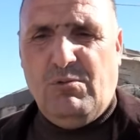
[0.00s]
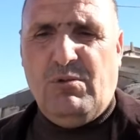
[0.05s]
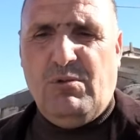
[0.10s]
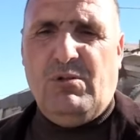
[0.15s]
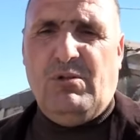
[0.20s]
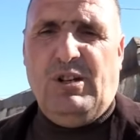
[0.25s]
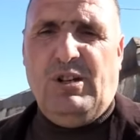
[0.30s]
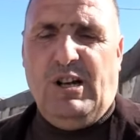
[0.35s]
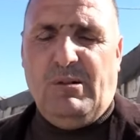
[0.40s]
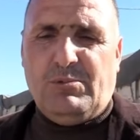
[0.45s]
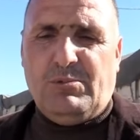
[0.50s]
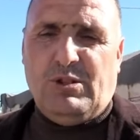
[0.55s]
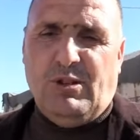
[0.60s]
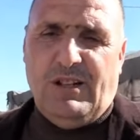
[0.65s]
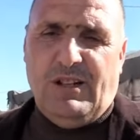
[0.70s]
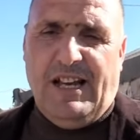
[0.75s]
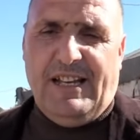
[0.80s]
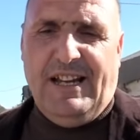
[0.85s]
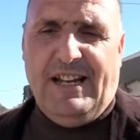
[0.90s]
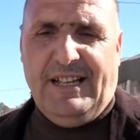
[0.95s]
والحمد
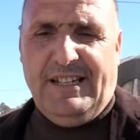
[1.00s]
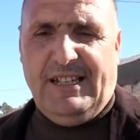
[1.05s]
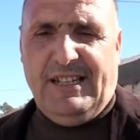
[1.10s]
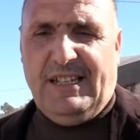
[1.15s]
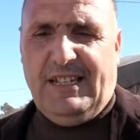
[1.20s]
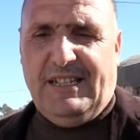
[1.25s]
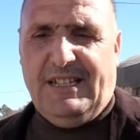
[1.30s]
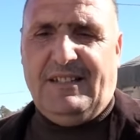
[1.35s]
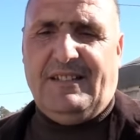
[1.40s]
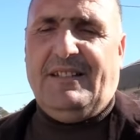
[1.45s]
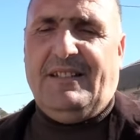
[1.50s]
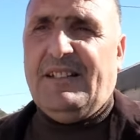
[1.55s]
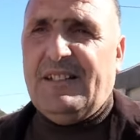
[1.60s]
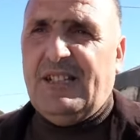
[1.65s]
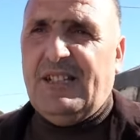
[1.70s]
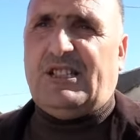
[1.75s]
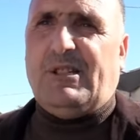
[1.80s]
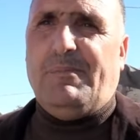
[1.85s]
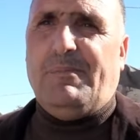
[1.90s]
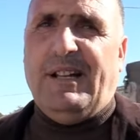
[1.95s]
لله يعني
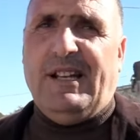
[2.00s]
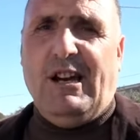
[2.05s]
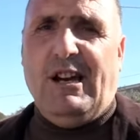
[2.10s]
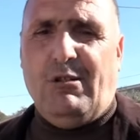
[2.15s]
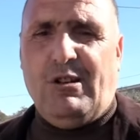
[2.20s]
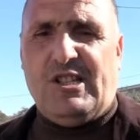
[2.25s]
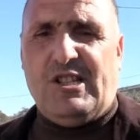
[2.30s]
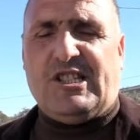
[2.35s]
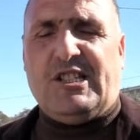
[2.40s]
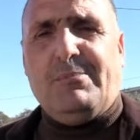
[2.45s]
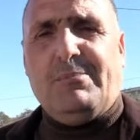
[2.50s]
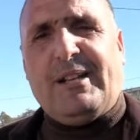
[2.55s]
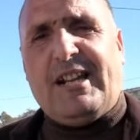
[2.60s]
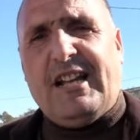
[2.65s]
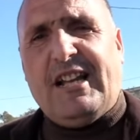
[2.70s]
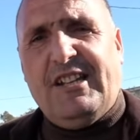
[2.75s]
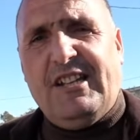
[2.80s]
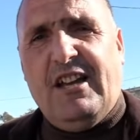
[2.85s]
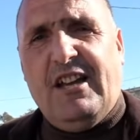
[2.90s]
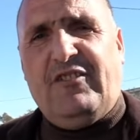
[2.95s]
نتمنى
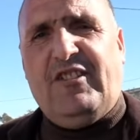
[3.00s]
الاستمرارية